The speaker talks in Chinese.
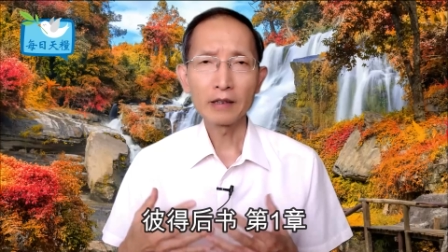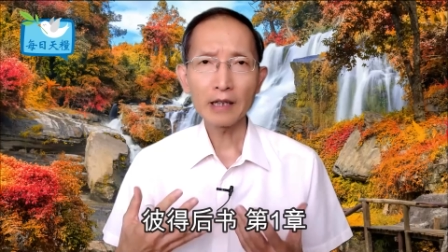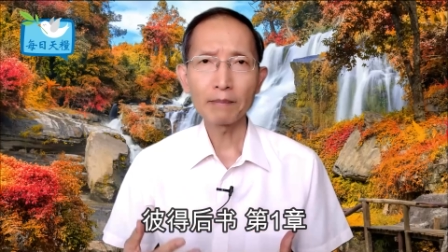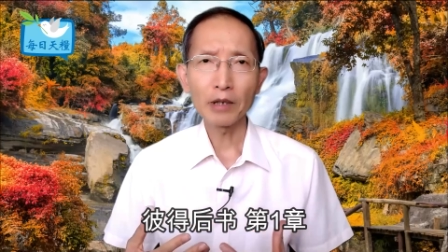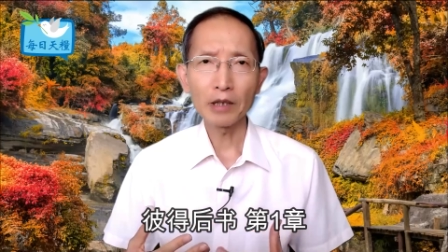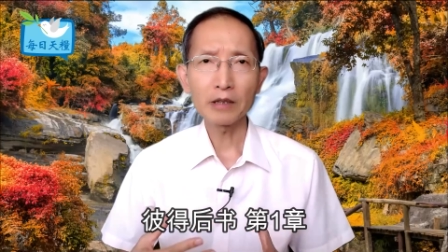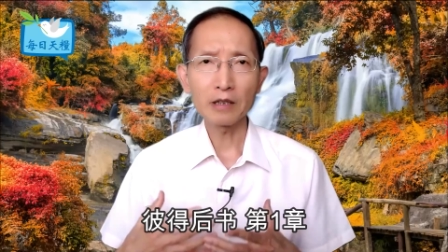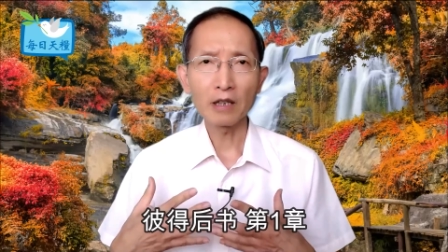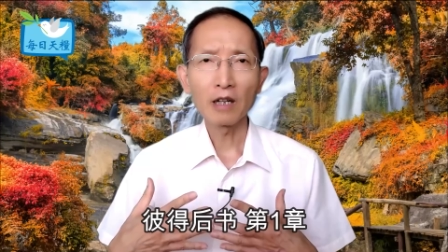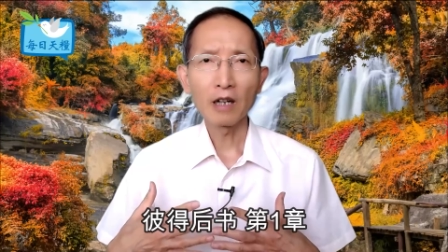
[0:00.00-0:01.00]
帐篷
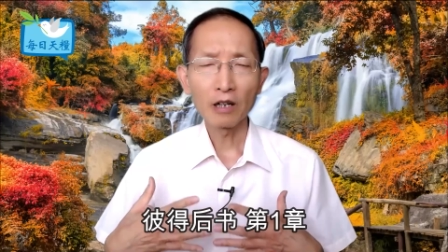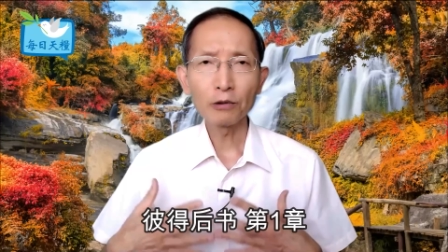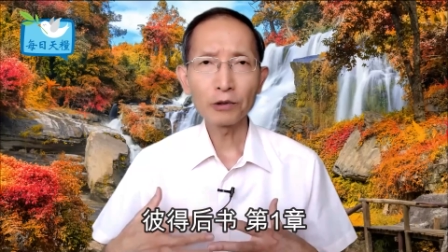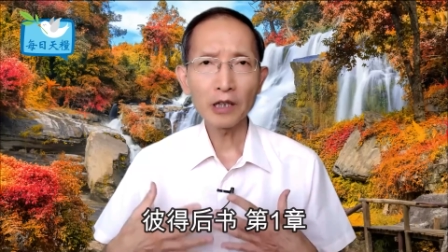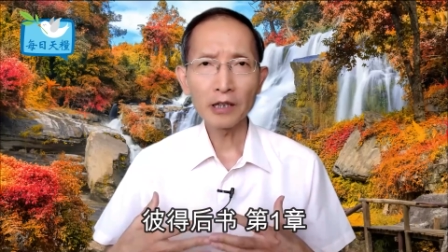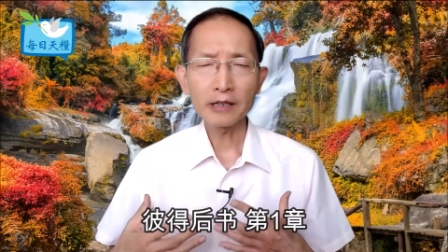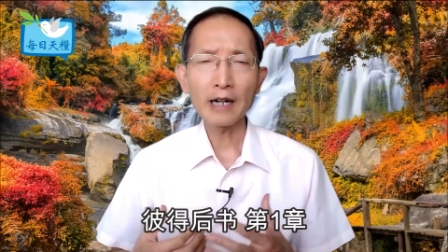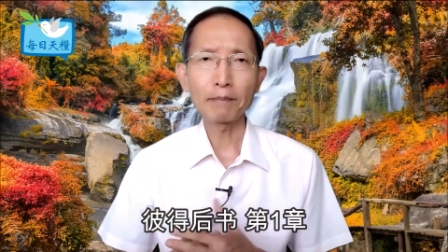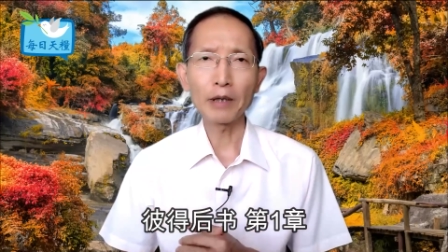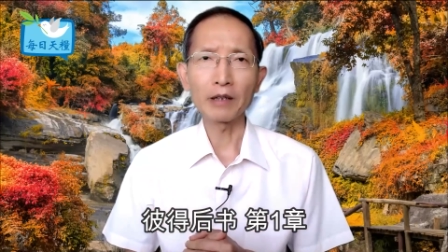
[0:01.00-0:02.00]
指肉身的
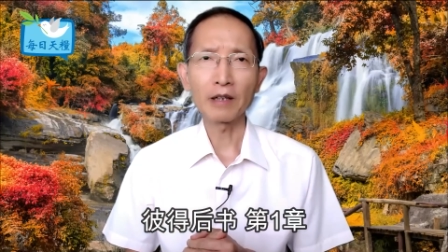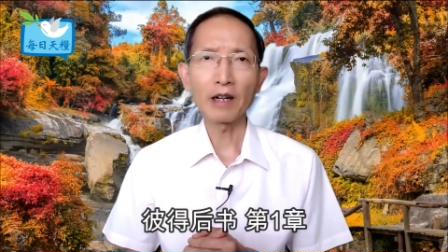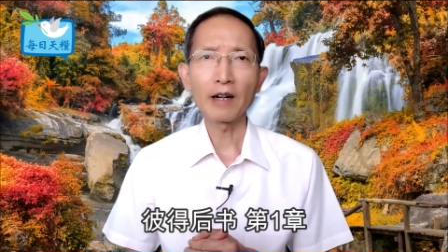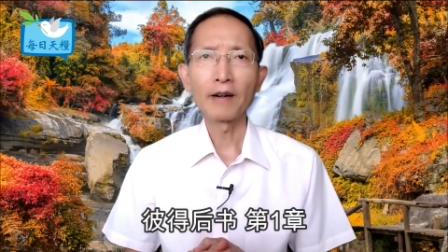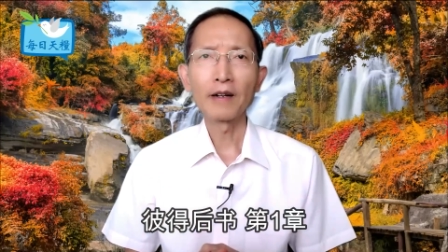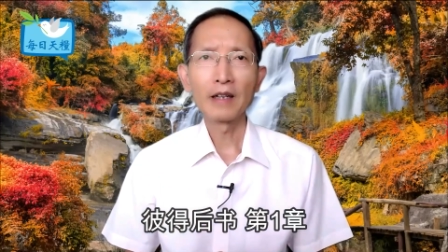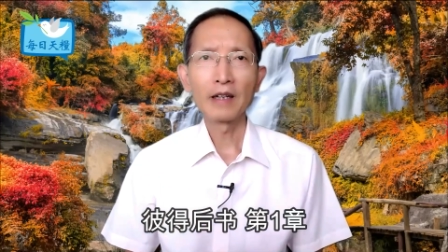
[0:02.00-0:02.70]
帐篷啊。